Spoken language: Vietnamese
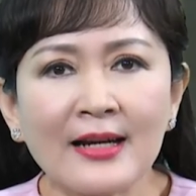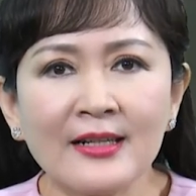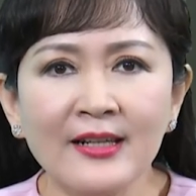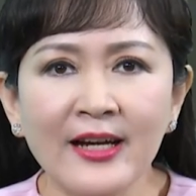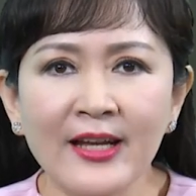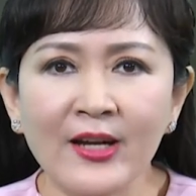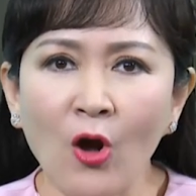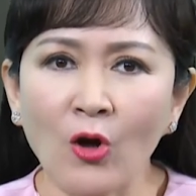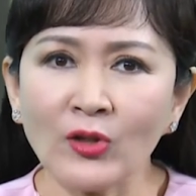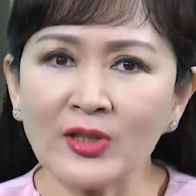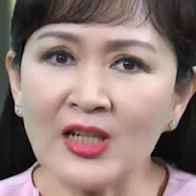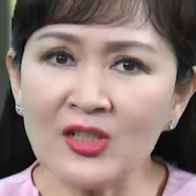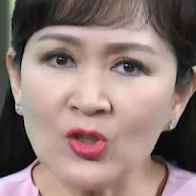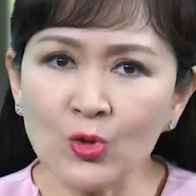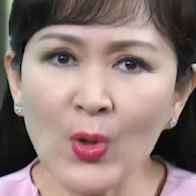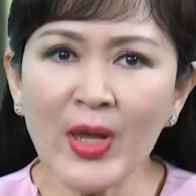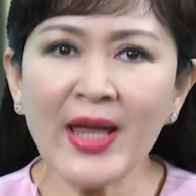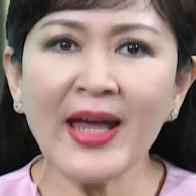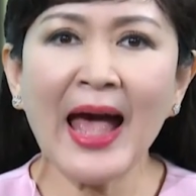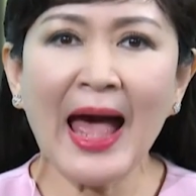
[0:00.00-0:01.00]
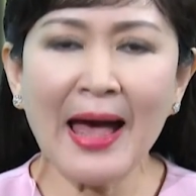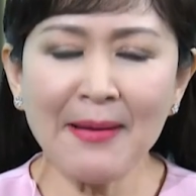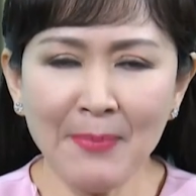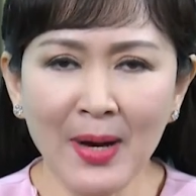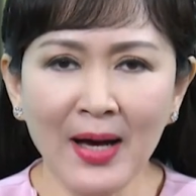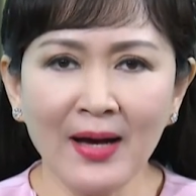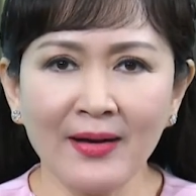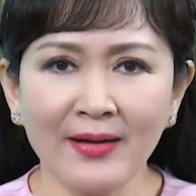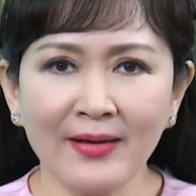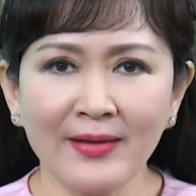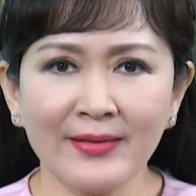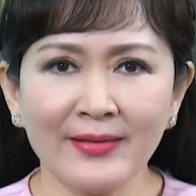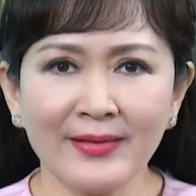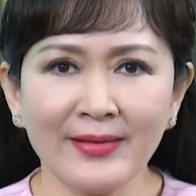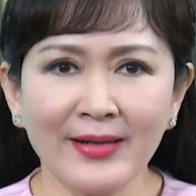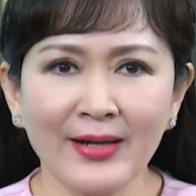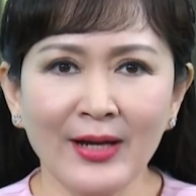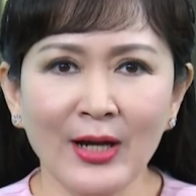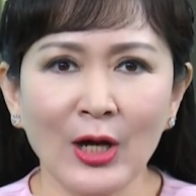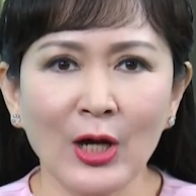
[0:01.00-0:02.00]
Là người có tư duy khá mở,
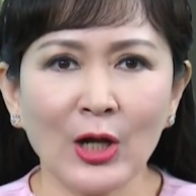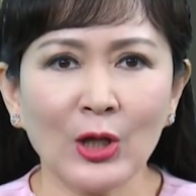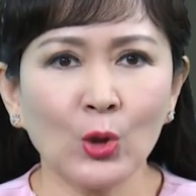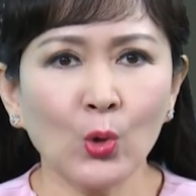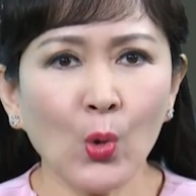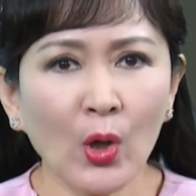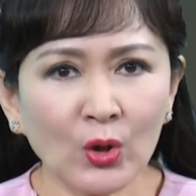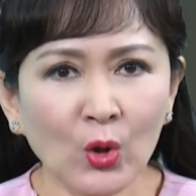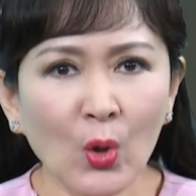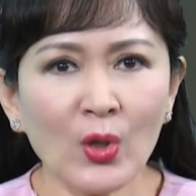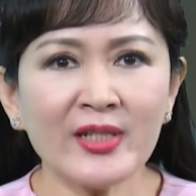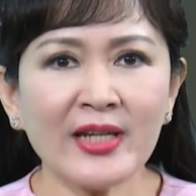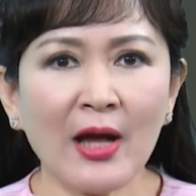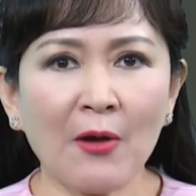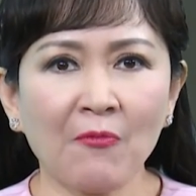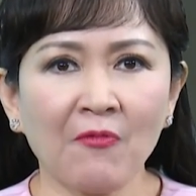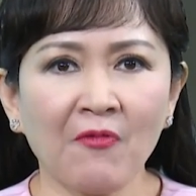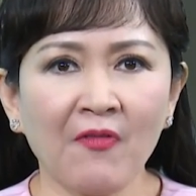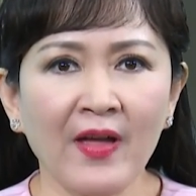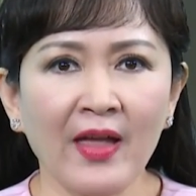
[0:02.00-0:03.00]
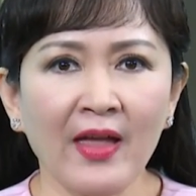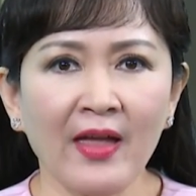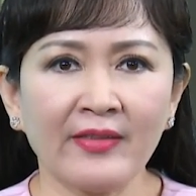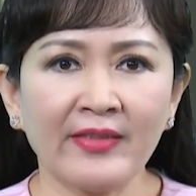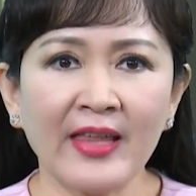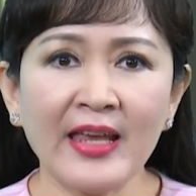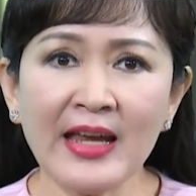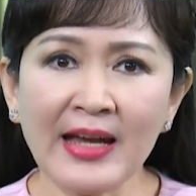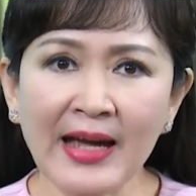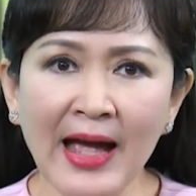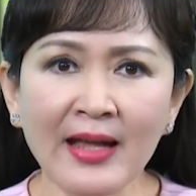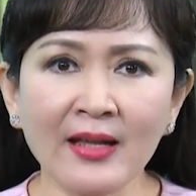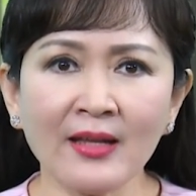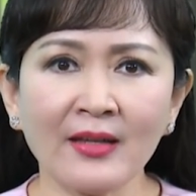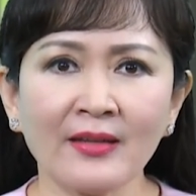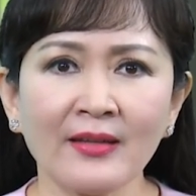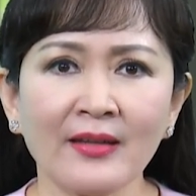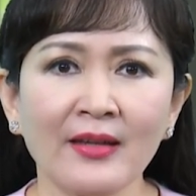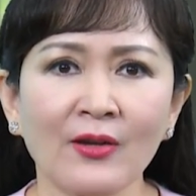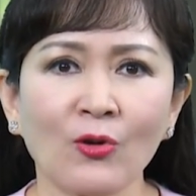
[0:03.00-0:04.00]
luôn tôn trọng về tính
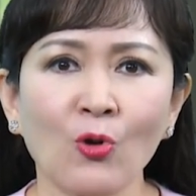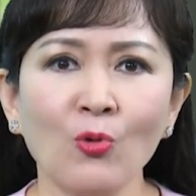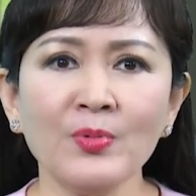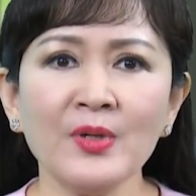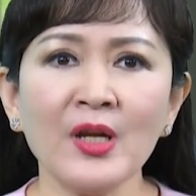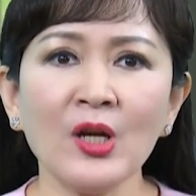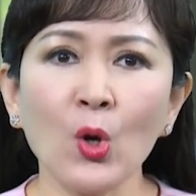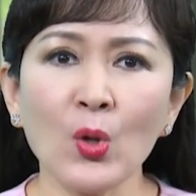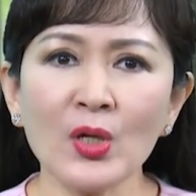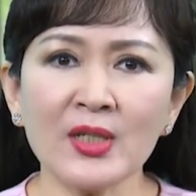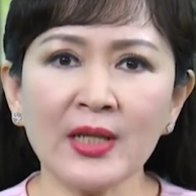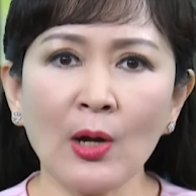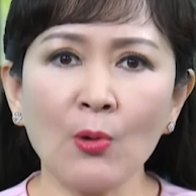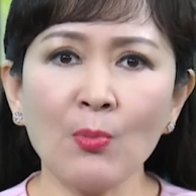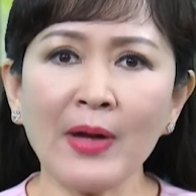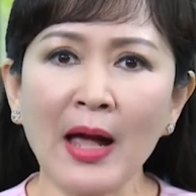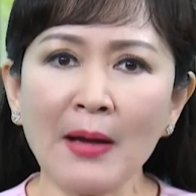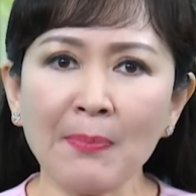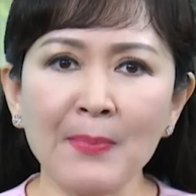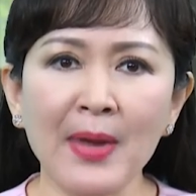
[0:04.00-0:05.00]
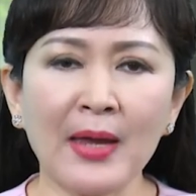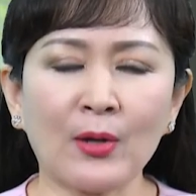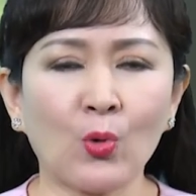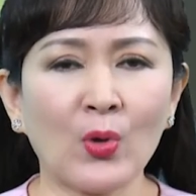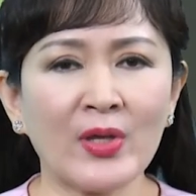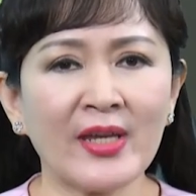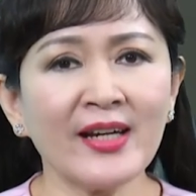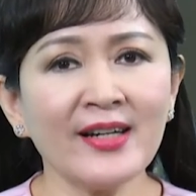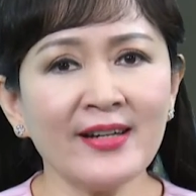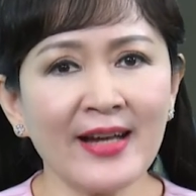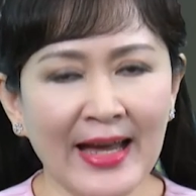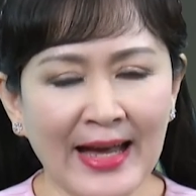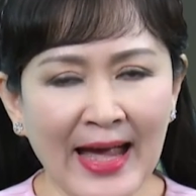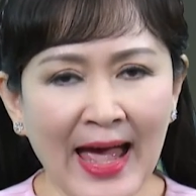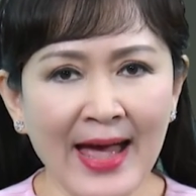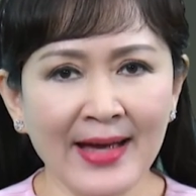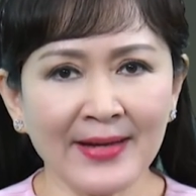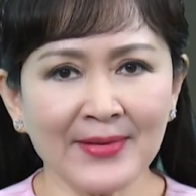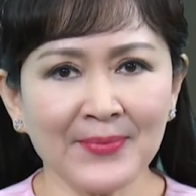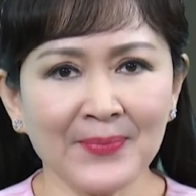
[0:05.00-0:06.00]
cách cũng như lối sống khác biệt của những
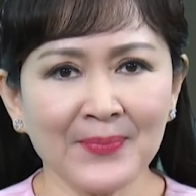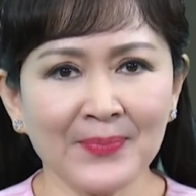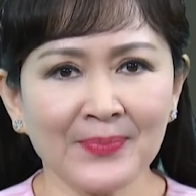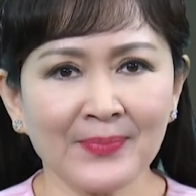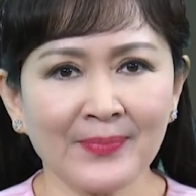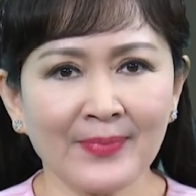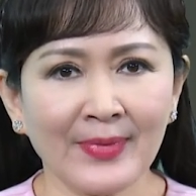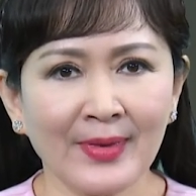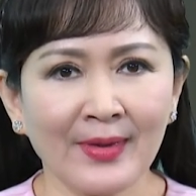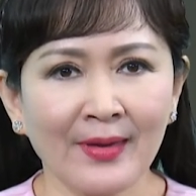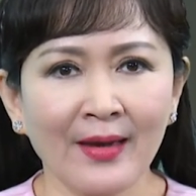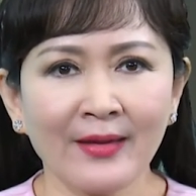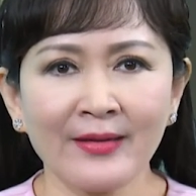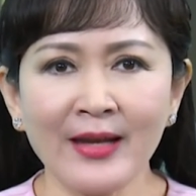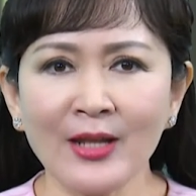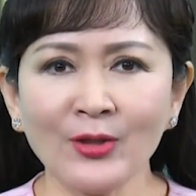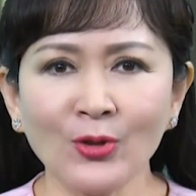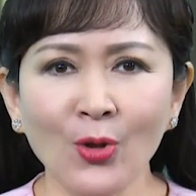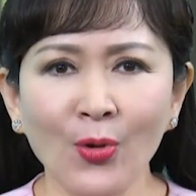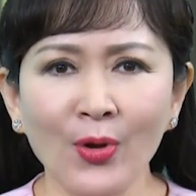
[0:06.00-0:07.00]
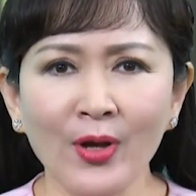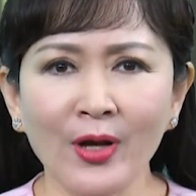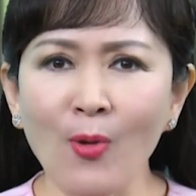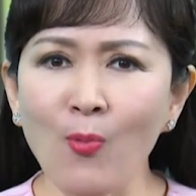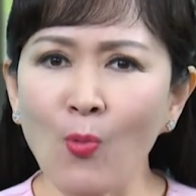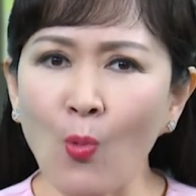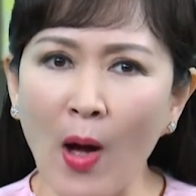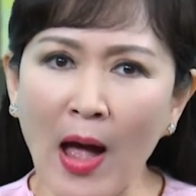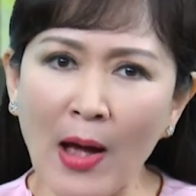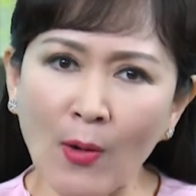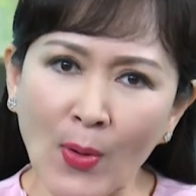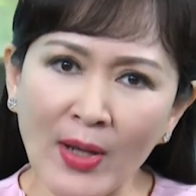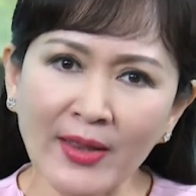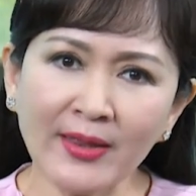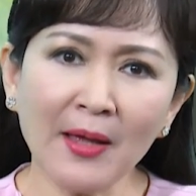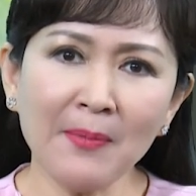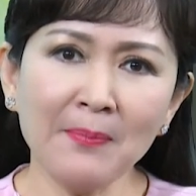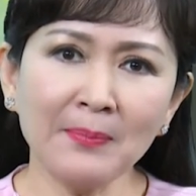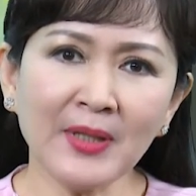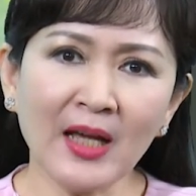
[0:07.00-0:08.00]
người khác, nên tôi không quá
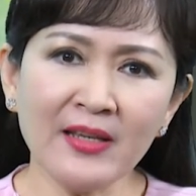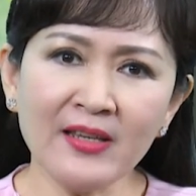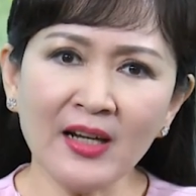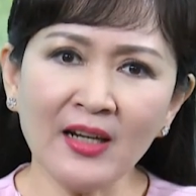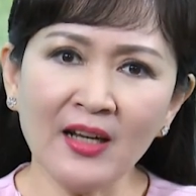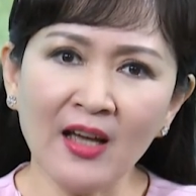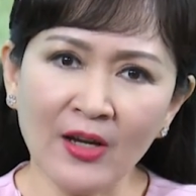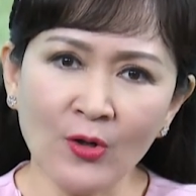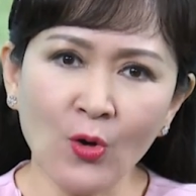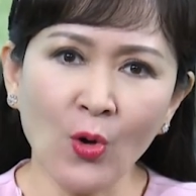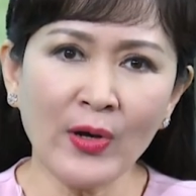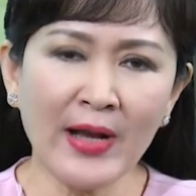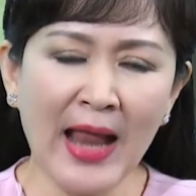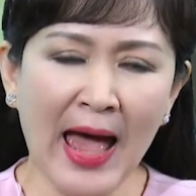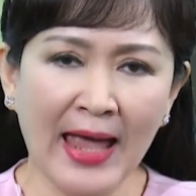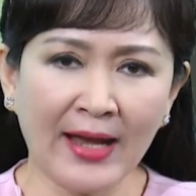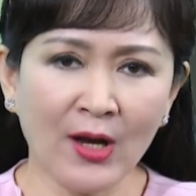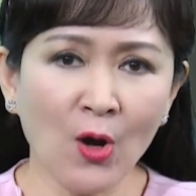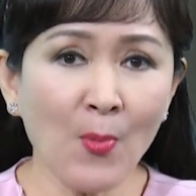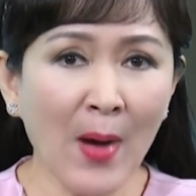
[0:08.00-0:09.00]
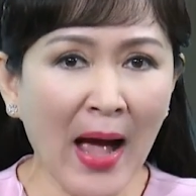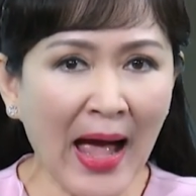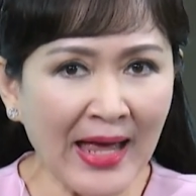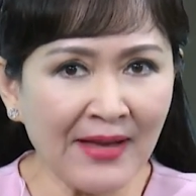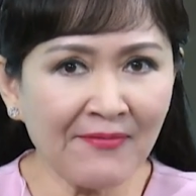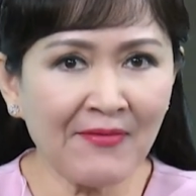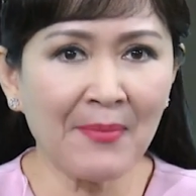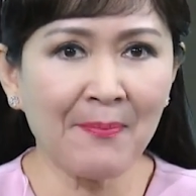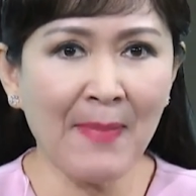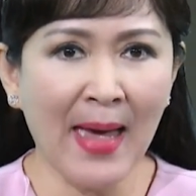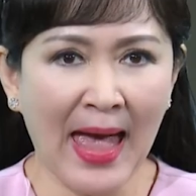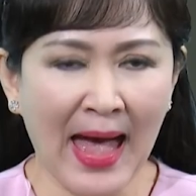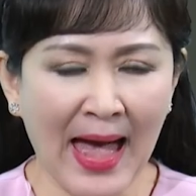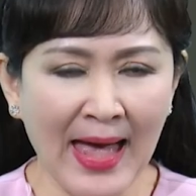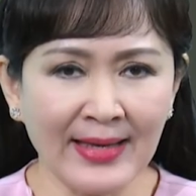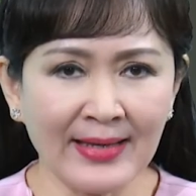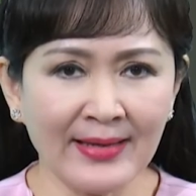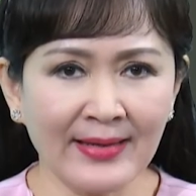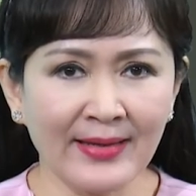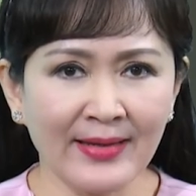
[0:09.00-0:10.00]
quan tâm tới những lời đồn đại không hay về
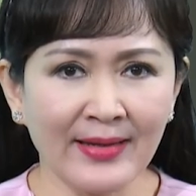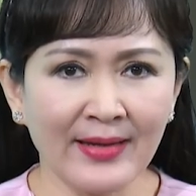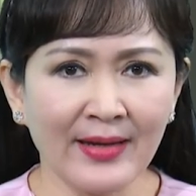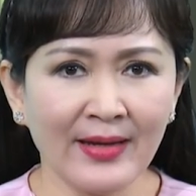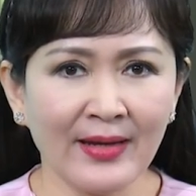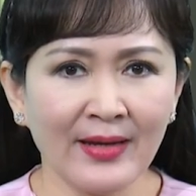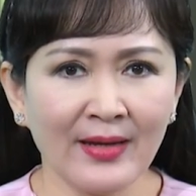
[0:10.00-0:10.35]
mẹ anh.